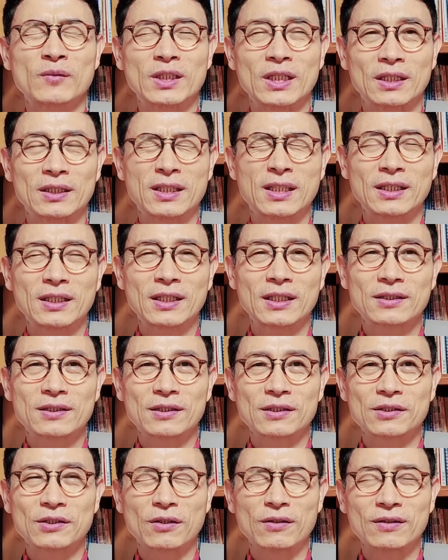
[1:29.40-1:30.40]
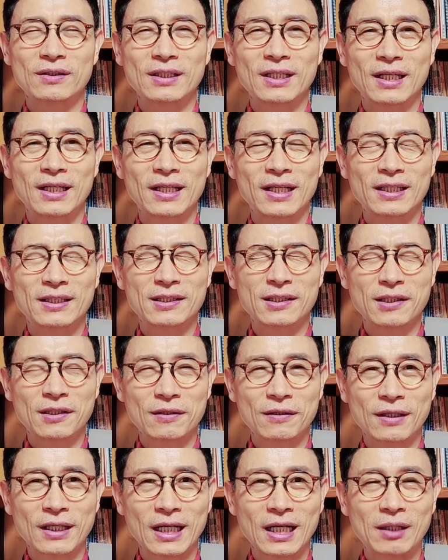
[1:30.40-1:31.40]
제가 티켓을 전달해
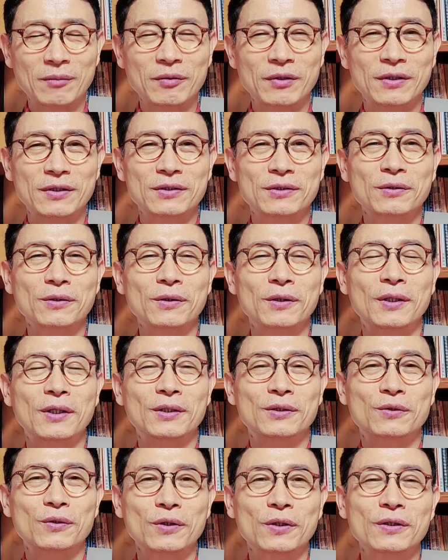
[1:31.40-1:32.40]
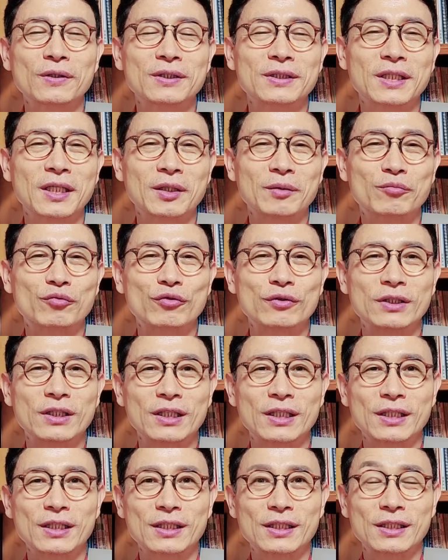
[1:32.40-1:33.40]
드리러 가면서 또 현장
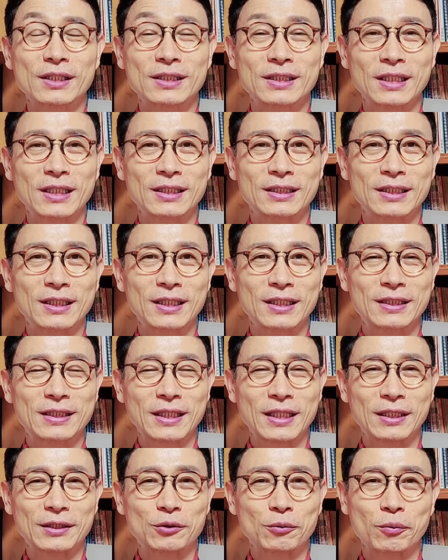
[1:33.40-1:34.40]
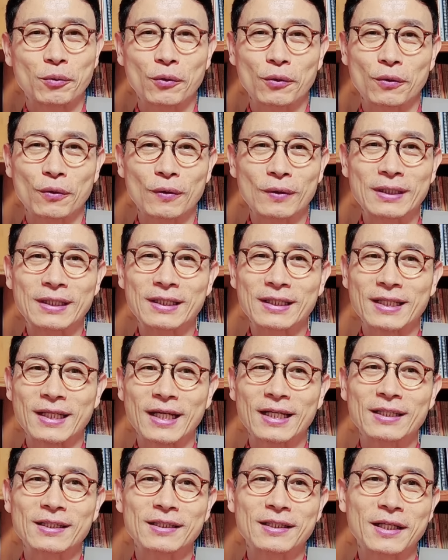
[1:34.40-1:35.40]
분위기를 제 이제 제가 좀 보고 이렇게
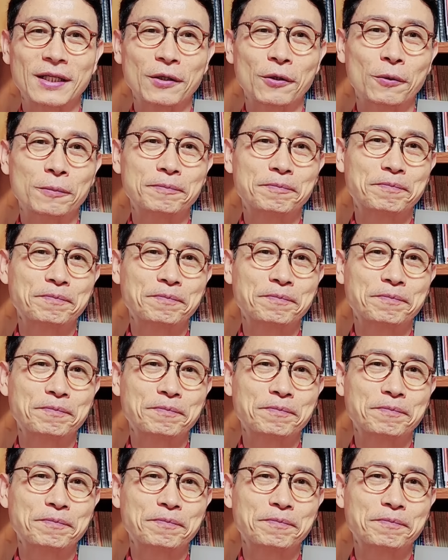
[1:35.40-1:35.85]
했는데요.